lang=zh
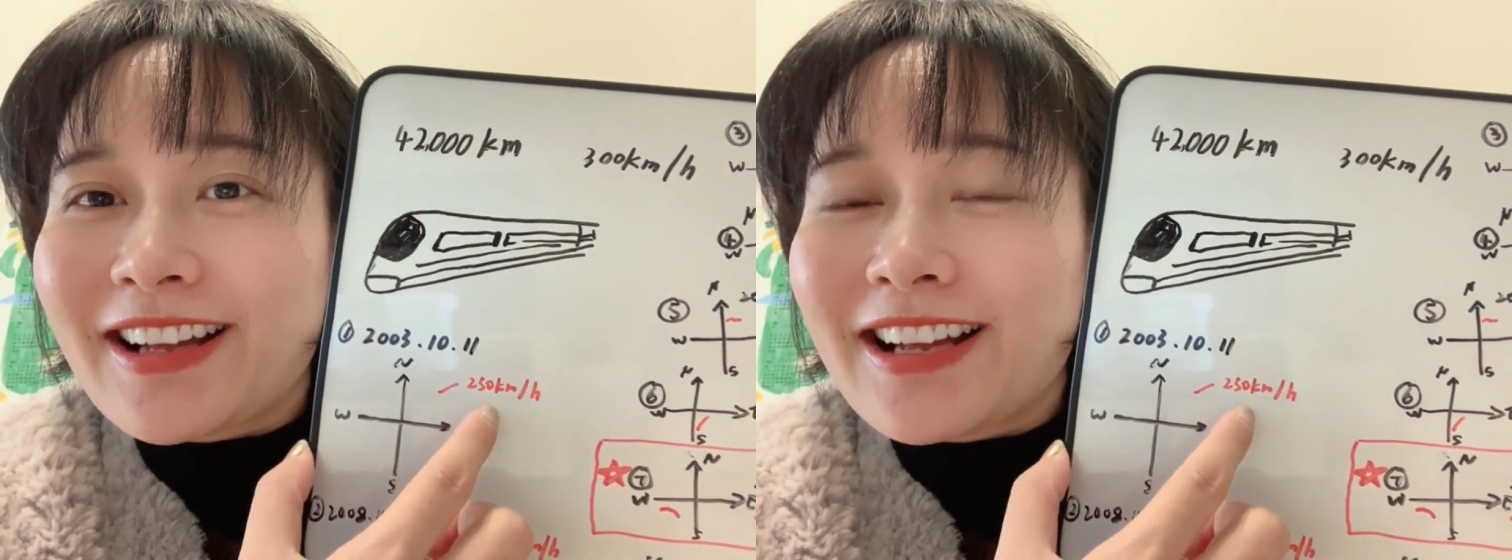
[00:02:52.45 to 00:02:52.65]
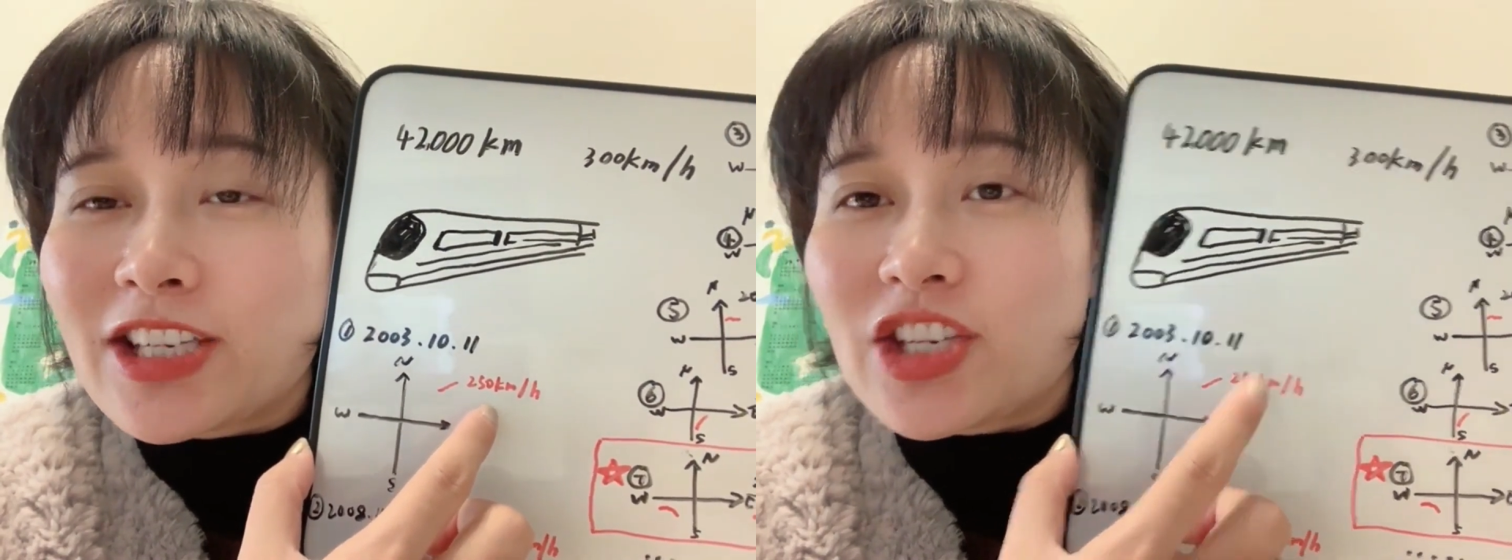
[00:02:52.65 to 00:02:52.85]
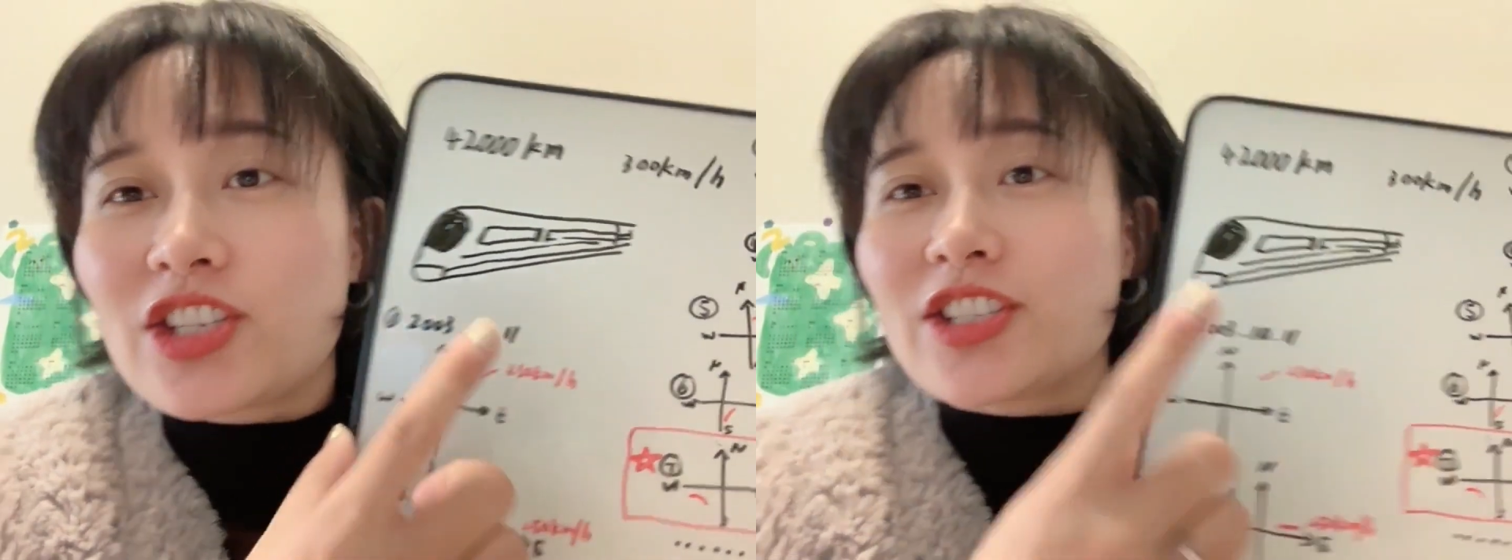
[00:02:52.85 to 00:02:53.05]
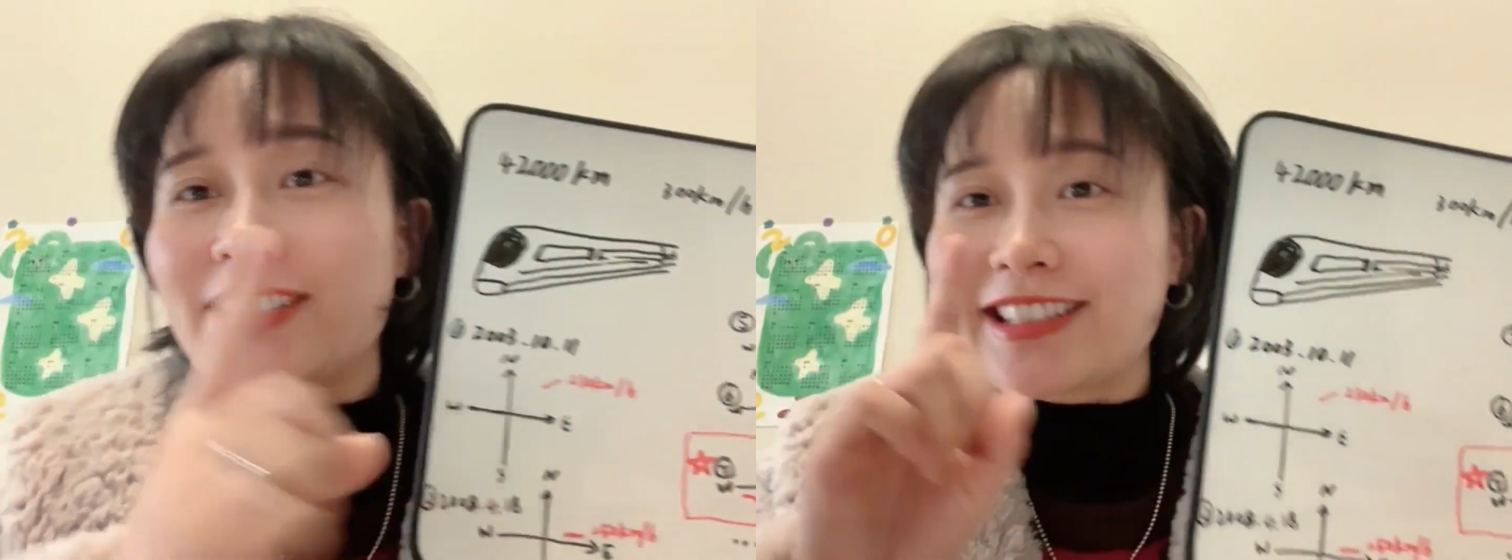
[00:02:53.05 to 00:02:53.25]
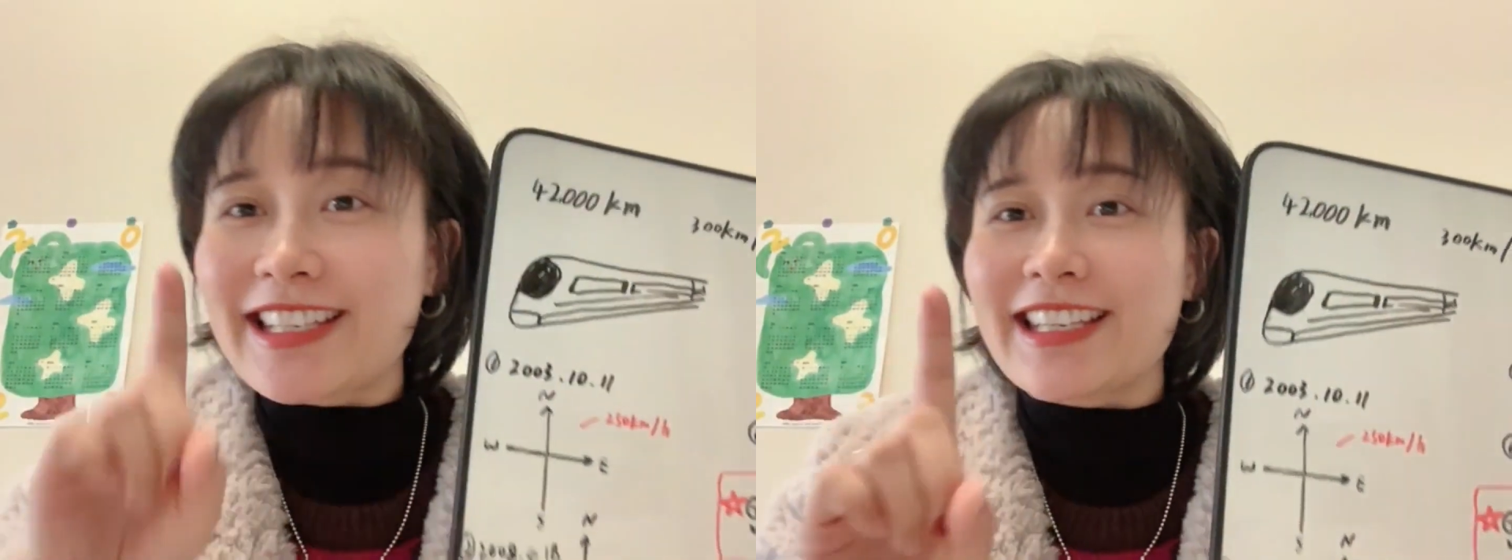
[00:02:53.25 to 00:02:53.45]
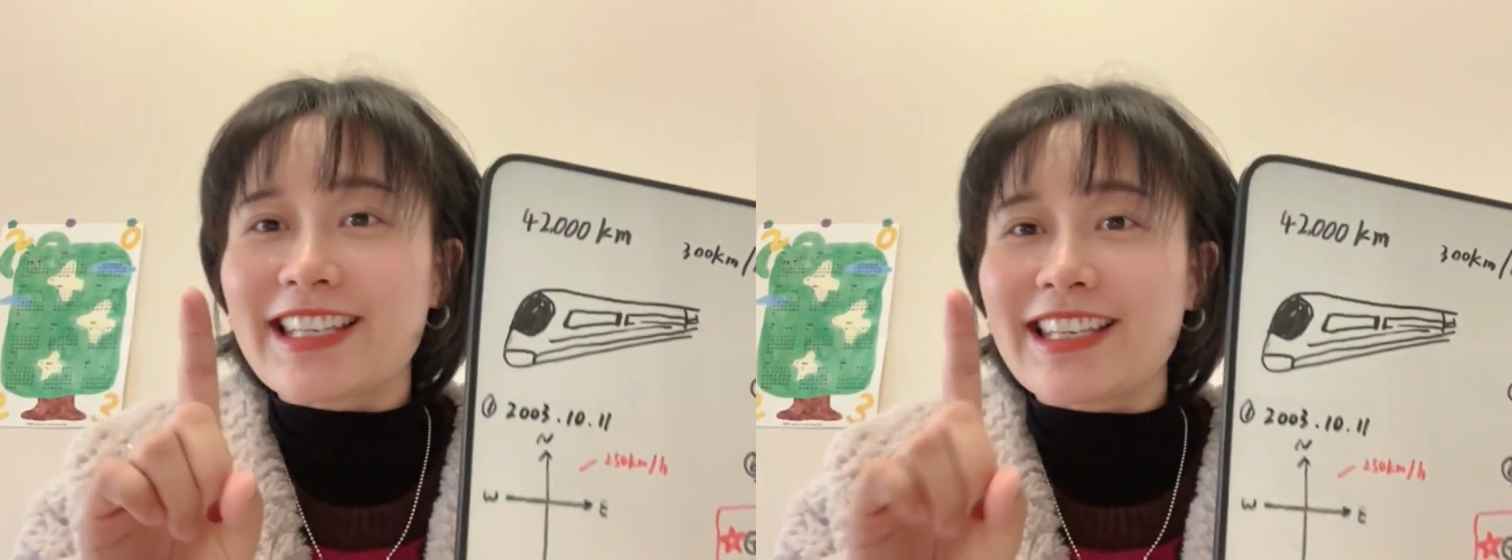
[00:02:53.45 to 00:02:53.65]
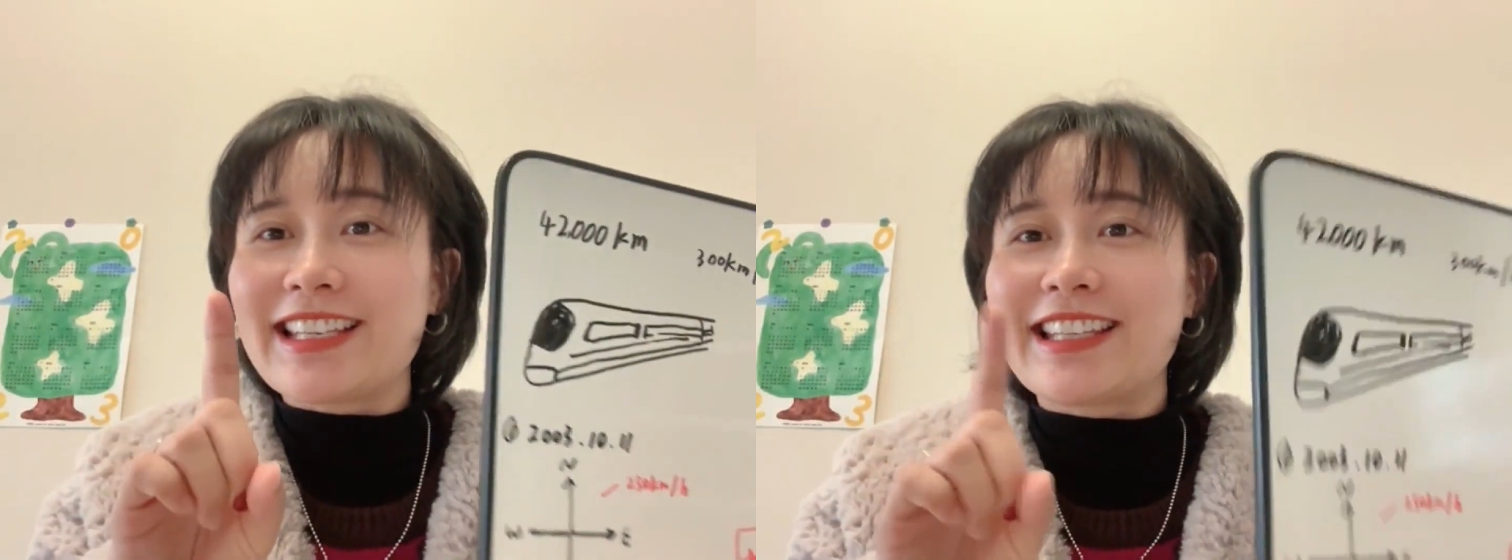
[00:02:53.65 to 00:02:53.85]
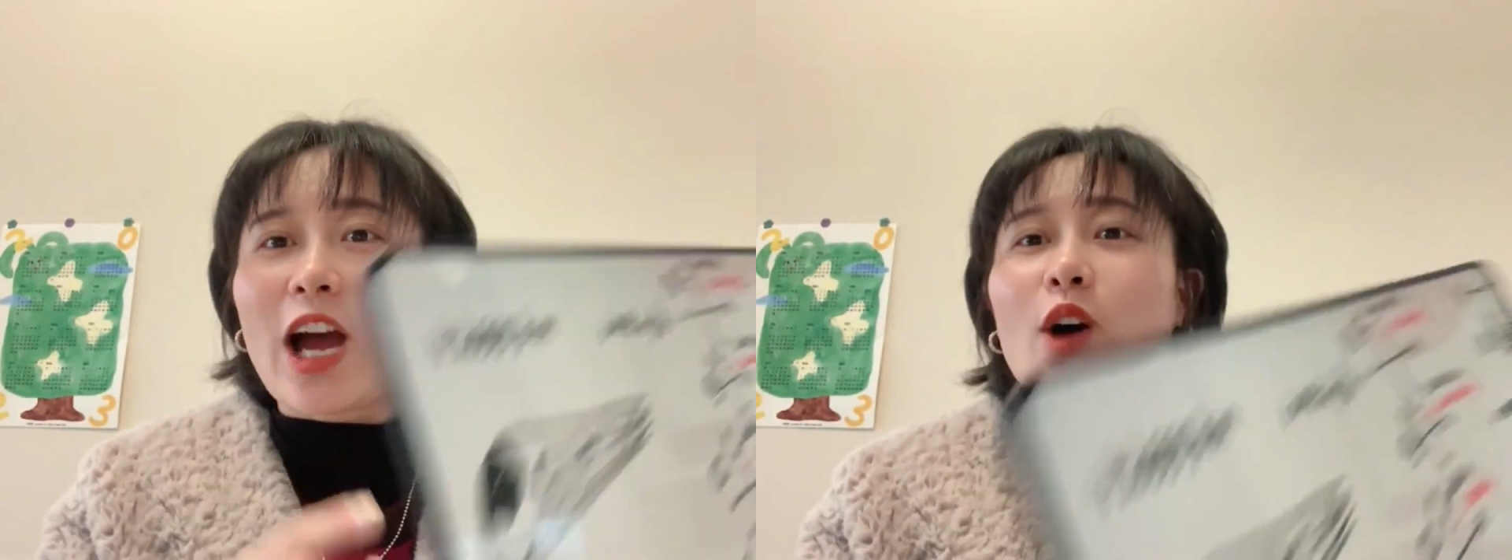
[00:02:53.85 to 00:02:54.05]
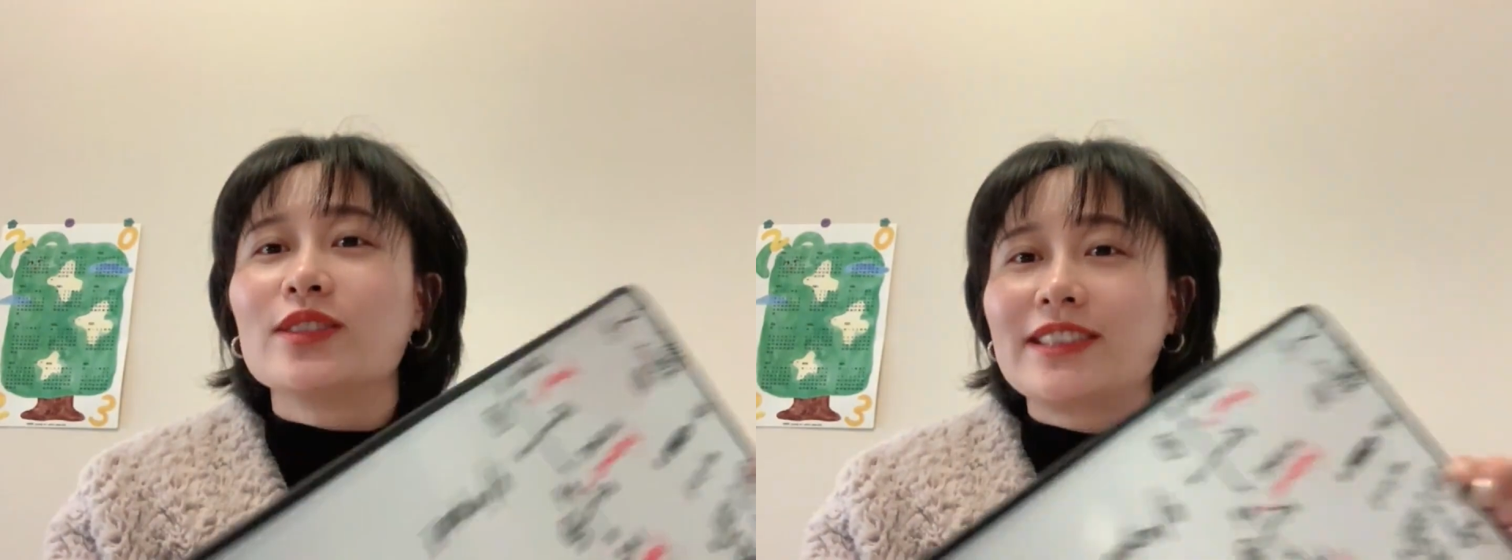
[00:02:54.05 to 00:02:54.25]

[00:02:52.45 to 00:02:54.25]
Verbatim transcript: 这是第一条，